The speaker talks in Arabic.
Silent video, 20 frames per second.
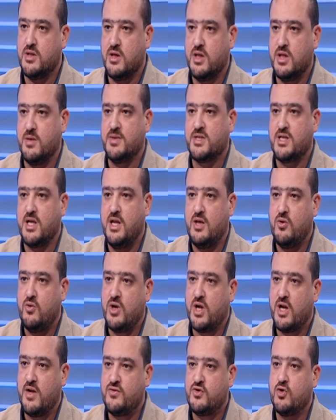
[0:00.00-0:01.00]
انت بتسهلي
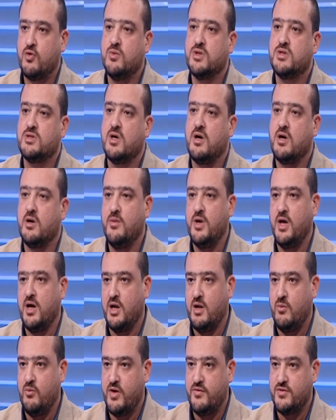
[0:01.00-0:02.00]
الدنيا على نفسك وبتصعبيها
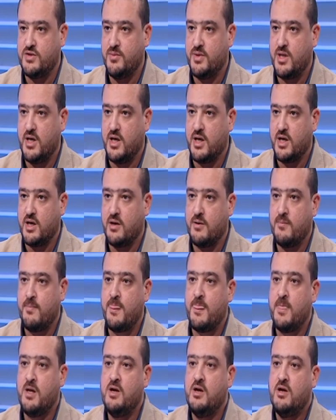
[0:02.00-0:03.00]
على المنافس بتاعك مم.
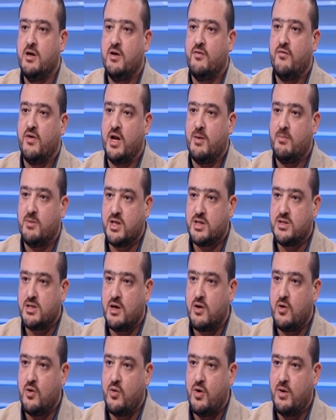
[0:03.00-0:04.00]
فلما ده
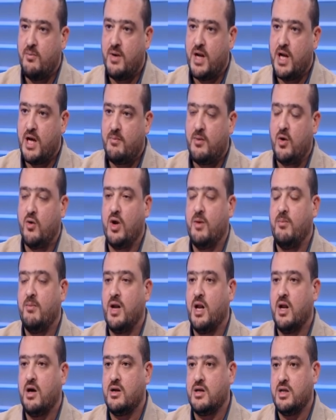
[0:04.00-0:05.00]
ظهر جوه الملعب او لما
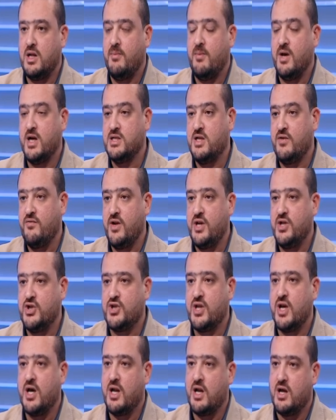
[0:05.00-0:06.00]
لما الجهاز الفني
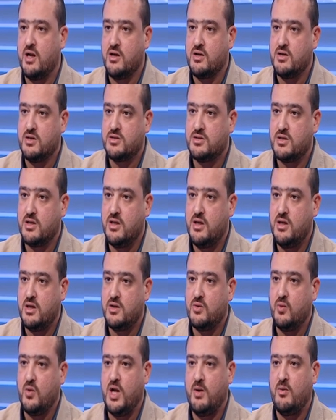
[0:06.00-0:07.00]
اشتغل على القصه ديت
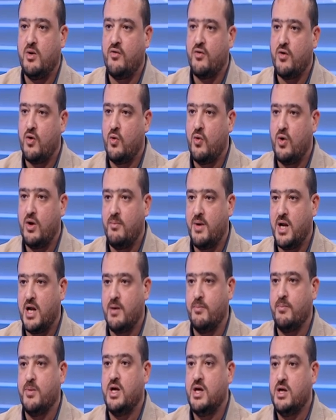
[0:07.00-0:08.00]
واللعيبه واقفه جوه
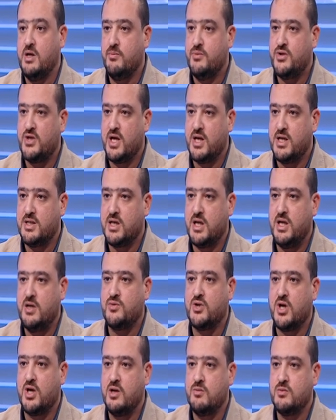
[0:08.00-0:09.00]
الملعب بشكل سليم
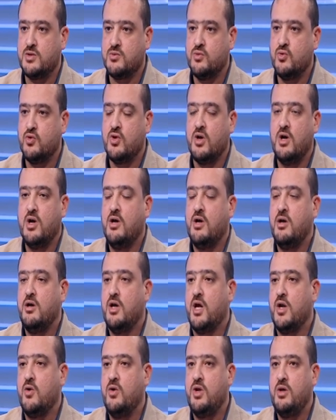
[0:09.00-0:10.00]
بشكل مظبوط
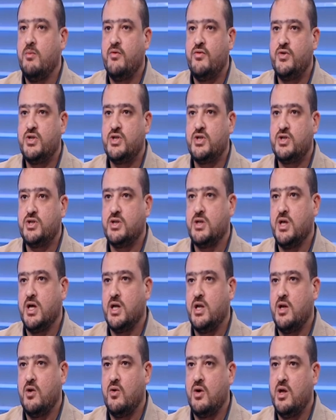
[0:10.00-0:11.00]
هنقول إيه، ما فيش
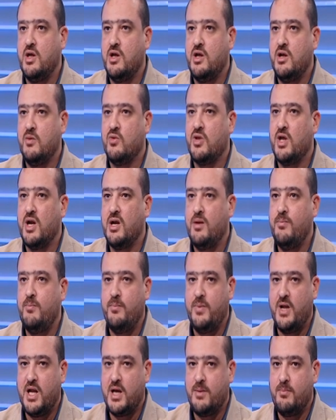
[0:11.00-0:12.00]
يعني اللي هو ايه
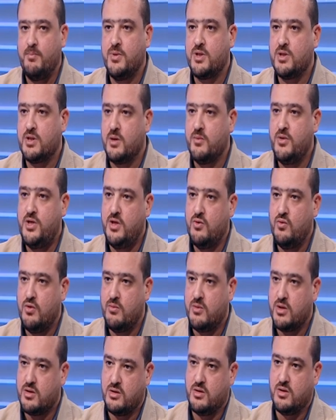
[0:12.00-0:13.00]
المدرب بيلعب بالطبيعي
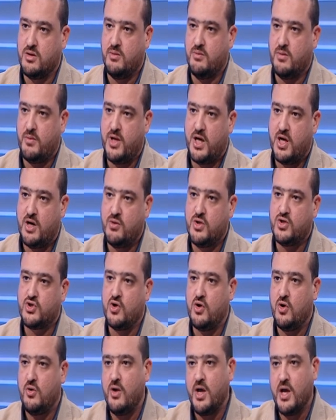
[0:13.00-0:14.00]
والمنطقي ما بيحاولش
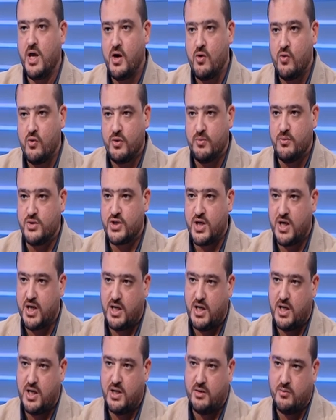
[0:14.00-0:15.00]
اللي هو يجود
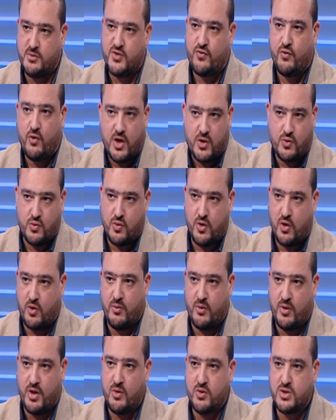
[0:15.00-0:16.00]
بشكل مش في وقته او
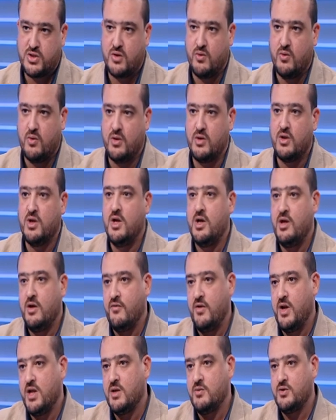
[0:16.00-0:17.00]
ما يجودش جوه
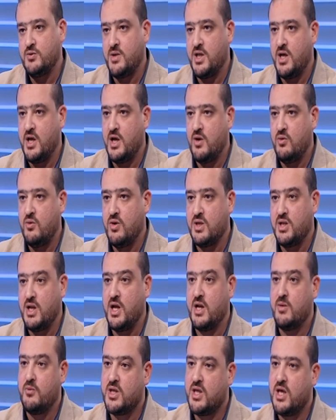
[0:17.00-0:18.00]
في ان انت مش محتاج اجود دلوقتي
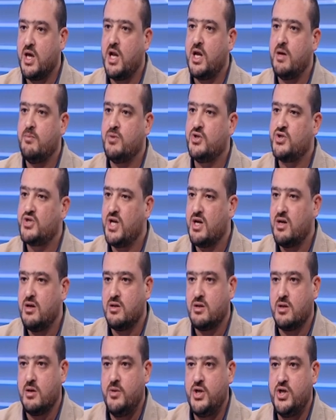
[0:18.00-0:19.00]
لا انا محتاج العب بالشكل
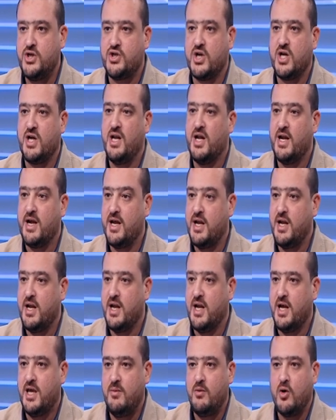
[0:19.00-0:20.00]
الطبيعي الشكل اللي رايح
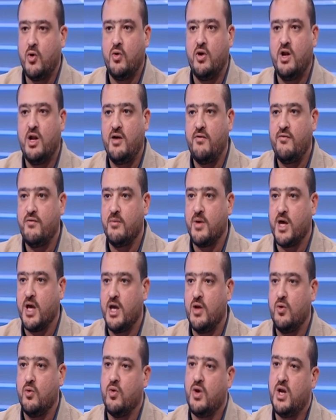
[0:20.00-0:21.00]
اللعيبه كل لاعب في
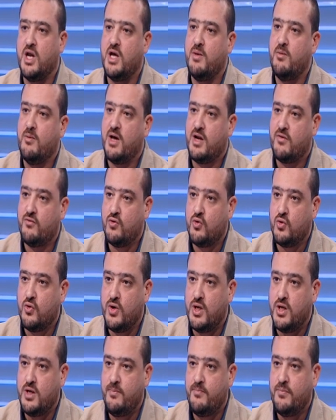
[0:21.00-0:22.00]
مكانه كل لاعب يبقى عارف دوره
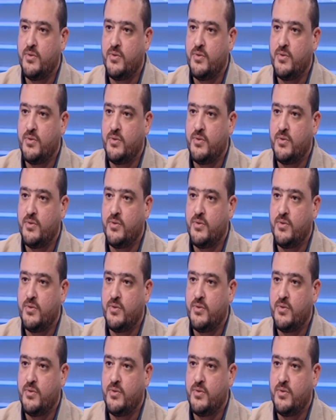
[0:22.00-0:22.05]
ايه